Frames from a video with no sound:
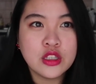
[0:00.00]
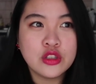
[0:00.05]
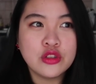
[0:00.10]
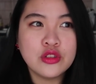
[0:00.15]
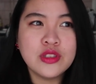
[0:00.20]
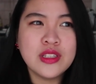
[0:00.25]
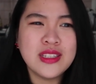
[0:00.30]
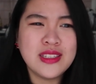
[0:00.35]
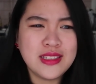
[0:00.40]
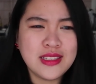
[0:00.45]

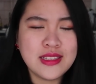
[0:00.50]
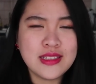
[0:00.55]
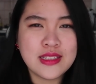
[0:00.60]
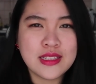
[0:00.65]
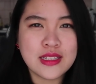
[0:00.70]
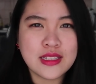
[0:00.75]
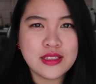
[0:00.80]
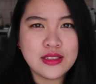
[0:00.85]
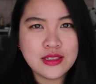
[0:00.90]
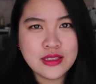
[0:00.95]
就是自
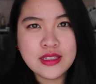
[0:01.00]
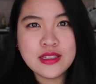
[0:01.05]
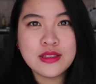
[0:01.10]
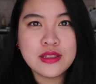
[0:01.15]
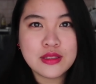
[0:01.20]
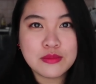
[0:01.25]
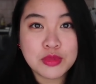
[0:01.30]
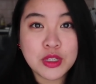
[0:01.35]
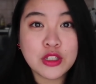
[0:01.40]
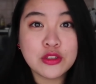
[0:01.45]
己自
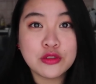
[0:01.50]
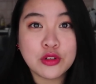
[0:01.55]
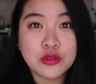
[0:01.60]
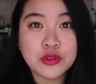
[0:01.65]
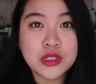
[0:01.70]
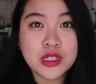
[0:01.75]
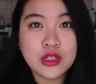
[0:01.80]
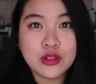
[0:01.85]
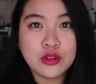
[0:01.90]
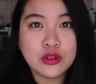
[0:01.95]
己比较熟
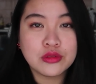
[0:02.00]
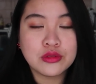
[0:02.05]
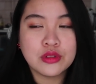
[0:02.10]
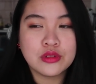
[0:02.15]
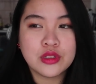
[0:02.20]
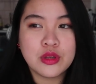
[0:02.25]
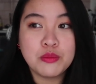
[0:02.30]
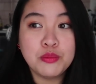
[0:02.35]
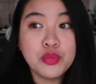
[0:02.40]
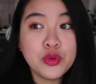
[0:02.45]
悉的留学
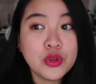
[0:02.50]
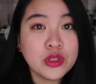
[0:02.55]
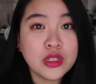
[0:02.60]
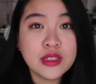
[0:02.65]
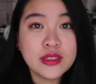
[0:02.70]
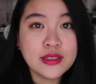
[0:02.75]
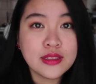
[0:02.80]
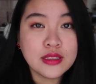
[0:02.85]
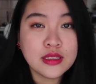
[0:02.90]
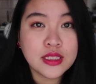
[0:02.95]
生，不一
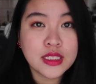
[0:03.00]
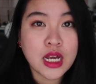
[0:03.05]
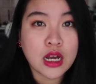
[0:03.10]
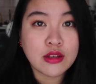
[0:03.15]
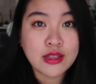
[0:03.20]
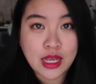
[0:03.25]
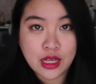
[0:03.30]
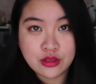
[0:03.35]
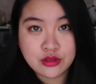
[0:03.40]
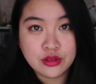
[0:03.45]
定是找
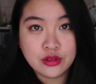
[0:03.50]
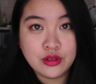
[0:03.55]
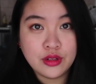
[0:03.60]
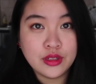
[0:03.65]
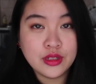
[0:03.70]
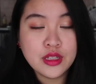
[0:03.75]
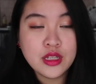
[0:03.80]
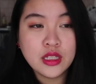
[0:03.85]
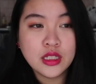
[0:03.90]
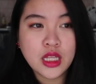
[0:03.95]
亚洲人，